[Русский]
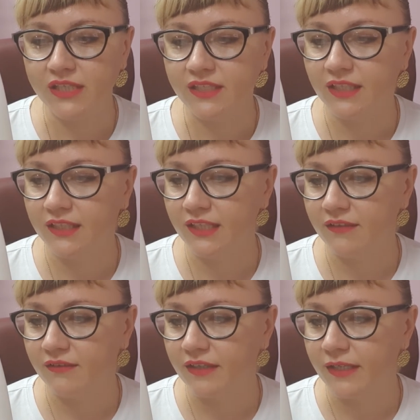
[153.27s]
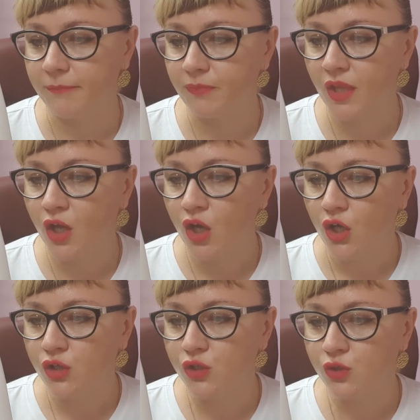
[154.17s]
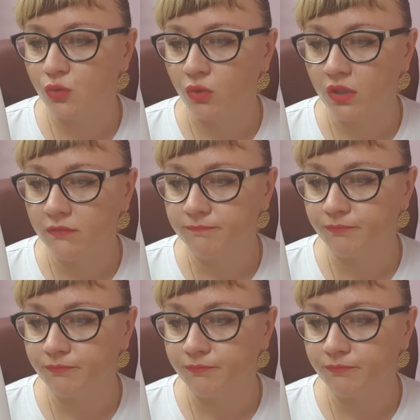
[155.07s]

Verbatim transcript: динатриевая соль.